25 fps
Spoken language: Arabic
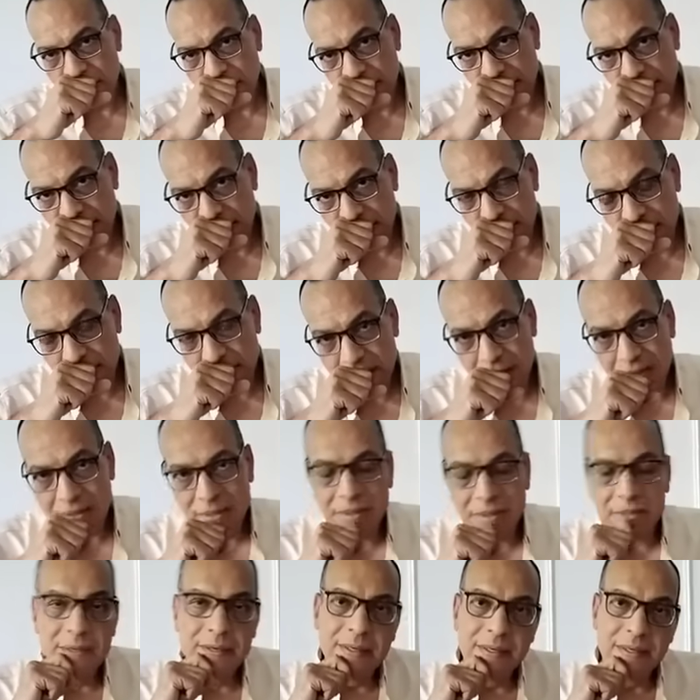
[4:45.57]
ما بقتش مضافه
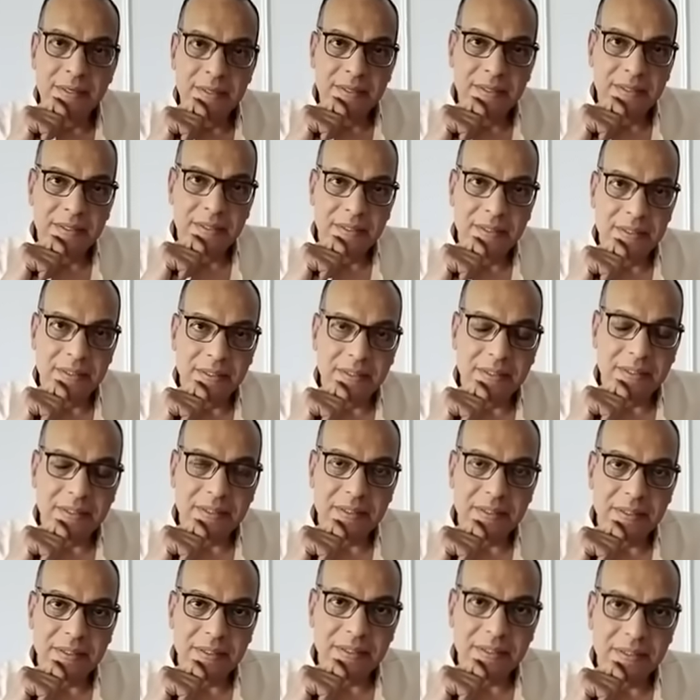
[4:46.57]
للمجموع فالطالب
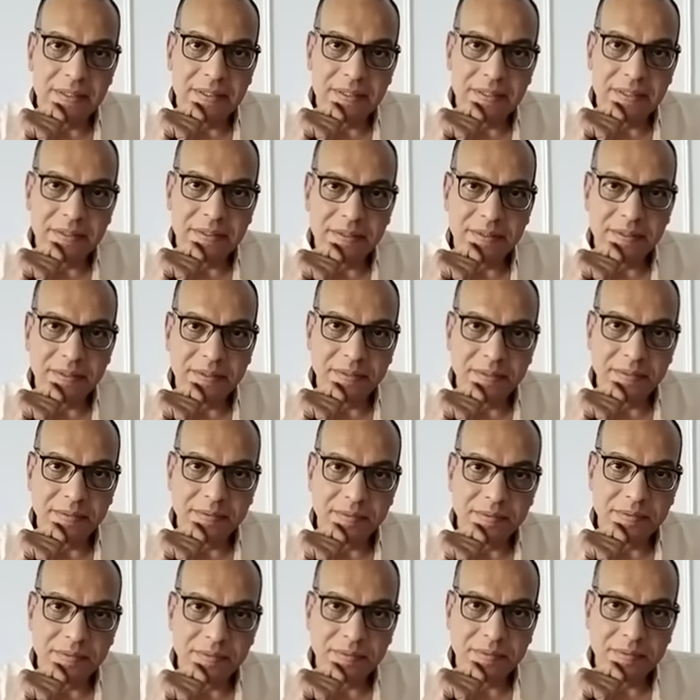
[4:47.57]
هيلمها في اخر كام شهر او
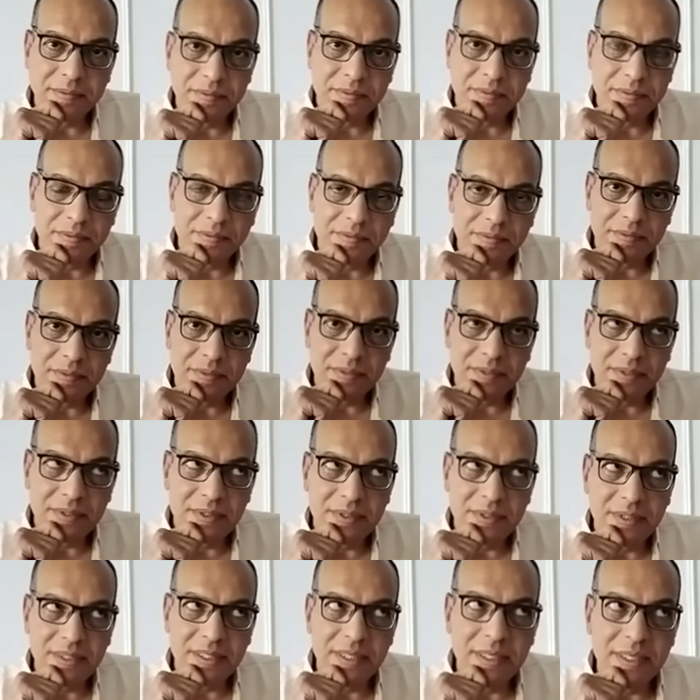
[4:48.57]
في اخر كام
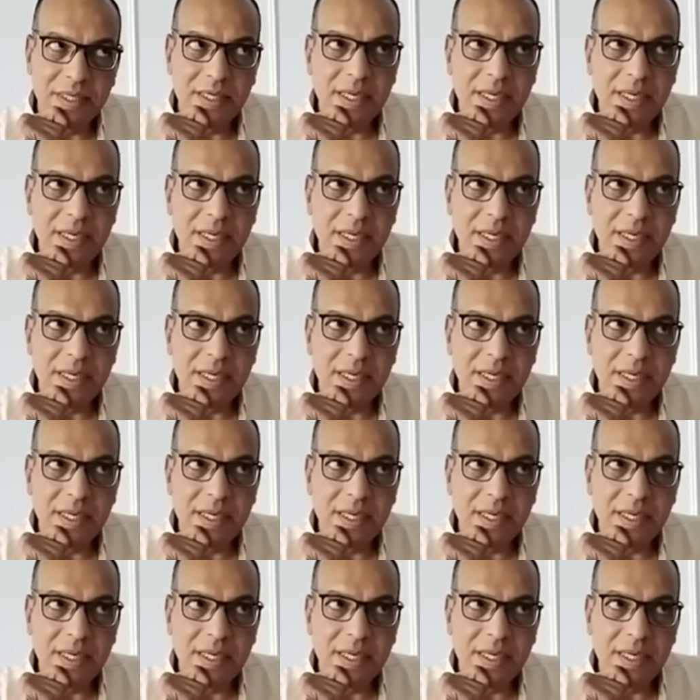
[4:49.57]
اسبوع